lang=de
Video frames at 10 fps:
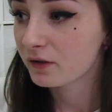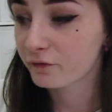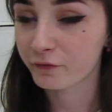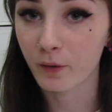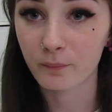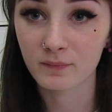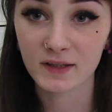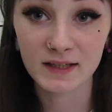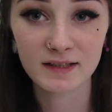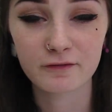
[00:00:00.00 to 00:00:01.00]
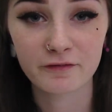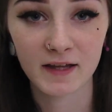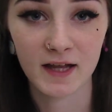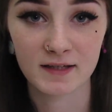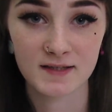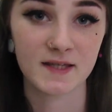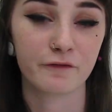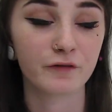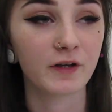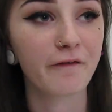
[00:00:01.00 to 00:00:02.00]
Vom Lichtverhältnis her,
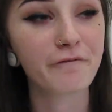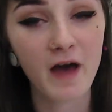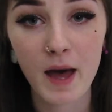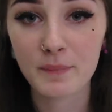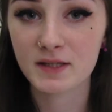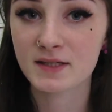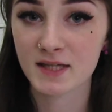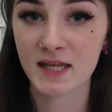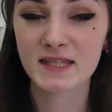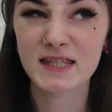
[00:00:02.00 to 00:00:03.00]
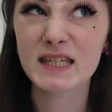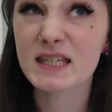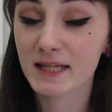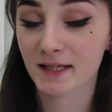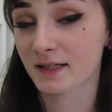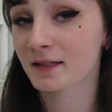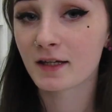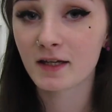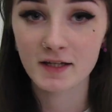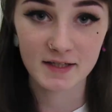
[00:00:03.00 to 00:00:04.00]
von der Farbintensität.
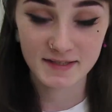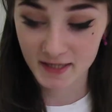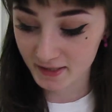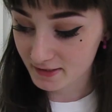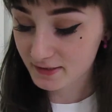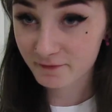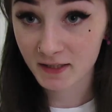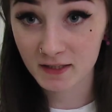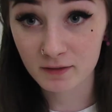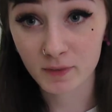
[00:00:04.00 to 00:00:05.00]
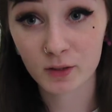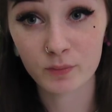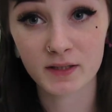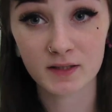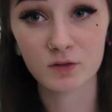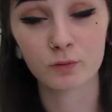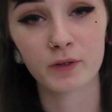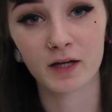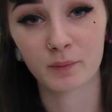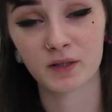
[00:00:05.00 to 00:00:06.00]
Das heißt, wenn ich meine Bilder so
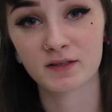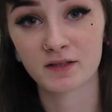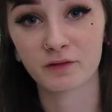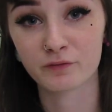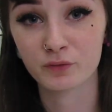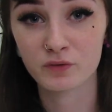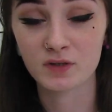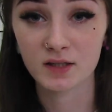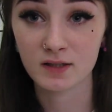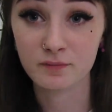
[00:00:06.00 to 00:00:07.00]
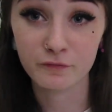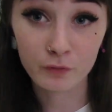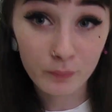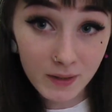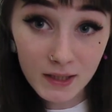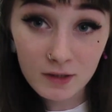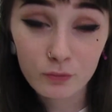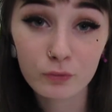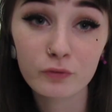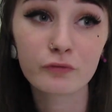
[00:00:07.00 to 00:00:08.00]
bearbeite, dann funktioniert das für mich
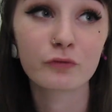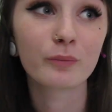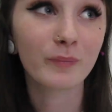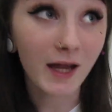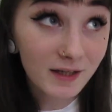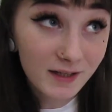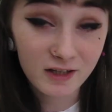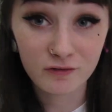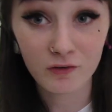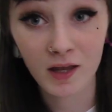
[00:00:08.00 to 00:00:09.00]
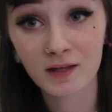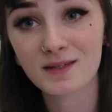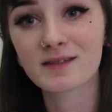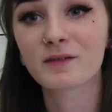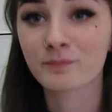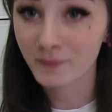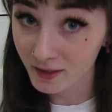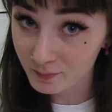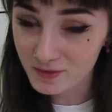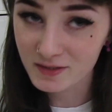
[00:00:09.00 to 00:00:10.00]
gut, für meine Lichtverhältnisse
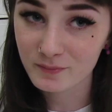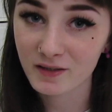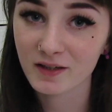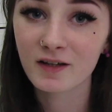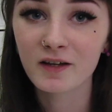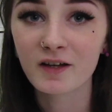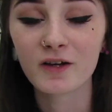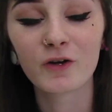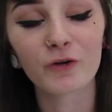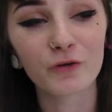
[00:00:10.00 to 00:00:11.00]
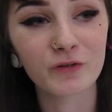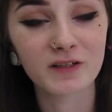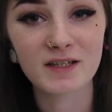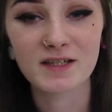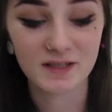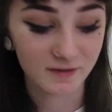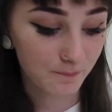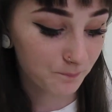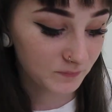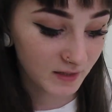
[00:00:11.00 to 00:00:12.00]
meinem Zimmer und
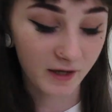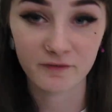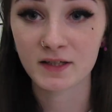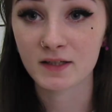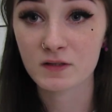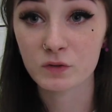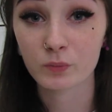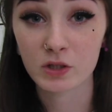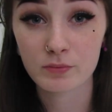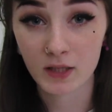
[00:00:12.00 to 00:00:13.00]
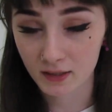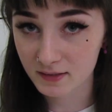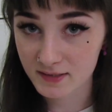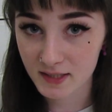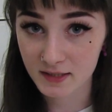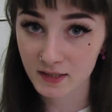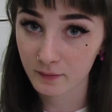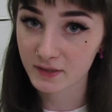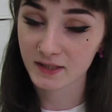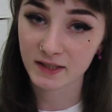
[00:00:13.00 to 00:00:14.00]
ähm, ja, wenn ihr jetzt zum Beispiel ein anderes Handy
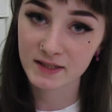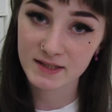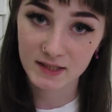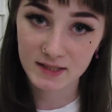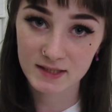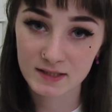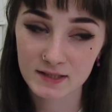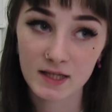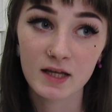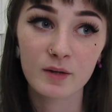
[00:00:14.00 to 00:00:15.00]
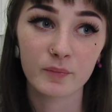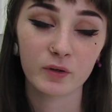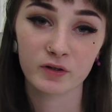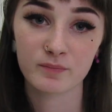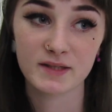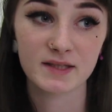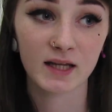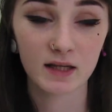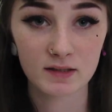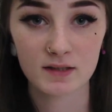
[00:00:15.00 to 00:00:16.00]
habt, dann kann es sein, dass es bei euch ein bisschen
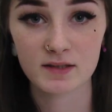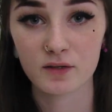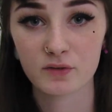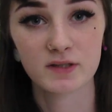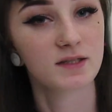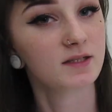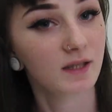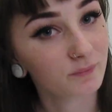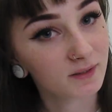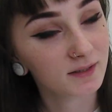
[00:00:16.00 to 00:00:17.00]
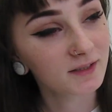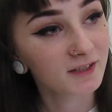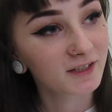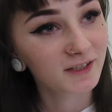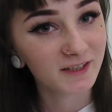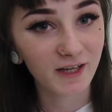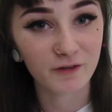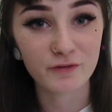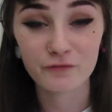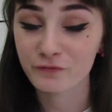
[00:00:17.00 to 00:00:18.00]
anders aussieht. Aber
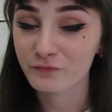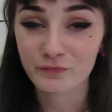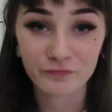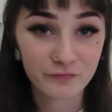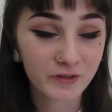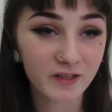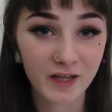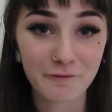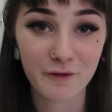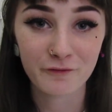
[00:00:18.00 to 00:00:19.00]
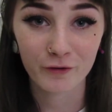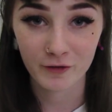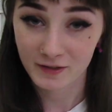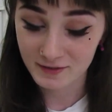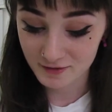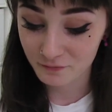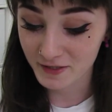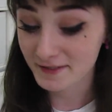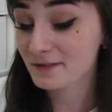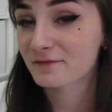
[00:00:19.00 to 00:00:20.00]
ja, findet einfach für euch den
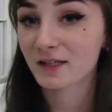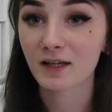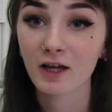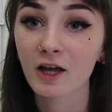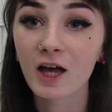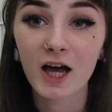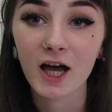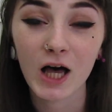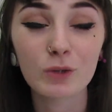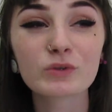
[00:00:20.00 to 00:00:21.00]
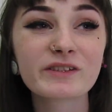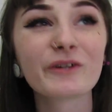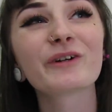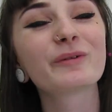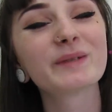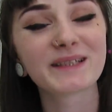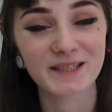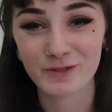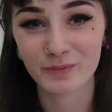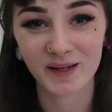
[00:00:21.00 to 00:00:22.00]
besten Weg raus, eure
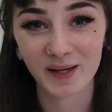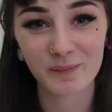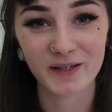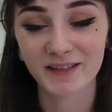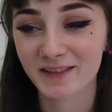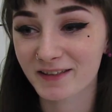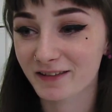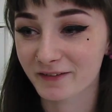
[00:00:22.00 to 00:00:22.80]
Bilder zu bearbeiten.